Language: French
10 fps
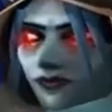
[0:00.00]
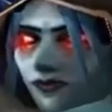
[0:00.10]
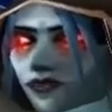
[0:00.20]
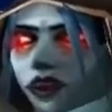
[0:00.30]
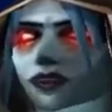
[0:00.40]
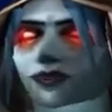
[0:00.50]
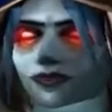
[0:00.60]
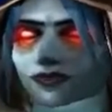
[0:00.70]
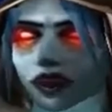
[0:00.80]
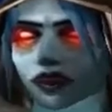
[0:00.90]
Venez
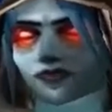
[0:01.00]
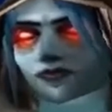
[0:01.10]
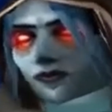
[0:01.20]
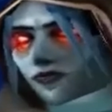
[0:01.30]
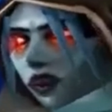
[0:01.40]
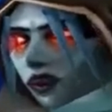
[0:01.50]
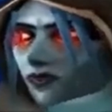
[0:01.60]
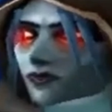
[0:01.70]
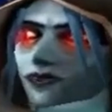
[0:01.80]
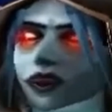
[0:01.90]
m'affronter,
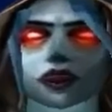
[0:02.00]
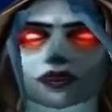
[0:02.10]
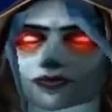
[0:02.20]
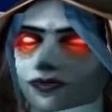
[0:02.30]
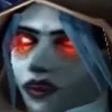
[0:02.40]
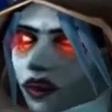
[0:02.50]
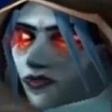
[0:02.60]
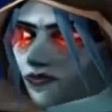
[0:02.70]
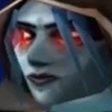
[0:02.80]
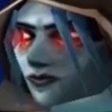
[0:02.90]
seigneur de l'effroi.
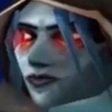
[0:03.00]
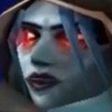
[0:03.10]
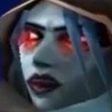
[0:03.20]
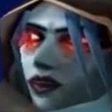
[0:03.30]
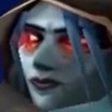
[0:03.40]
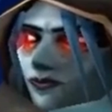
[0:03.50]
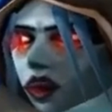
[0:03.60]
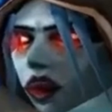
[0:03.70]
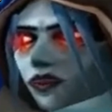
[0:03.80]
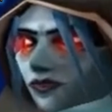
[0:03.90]
Auriez-vous
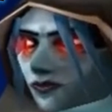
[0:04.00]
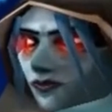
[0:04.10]
peur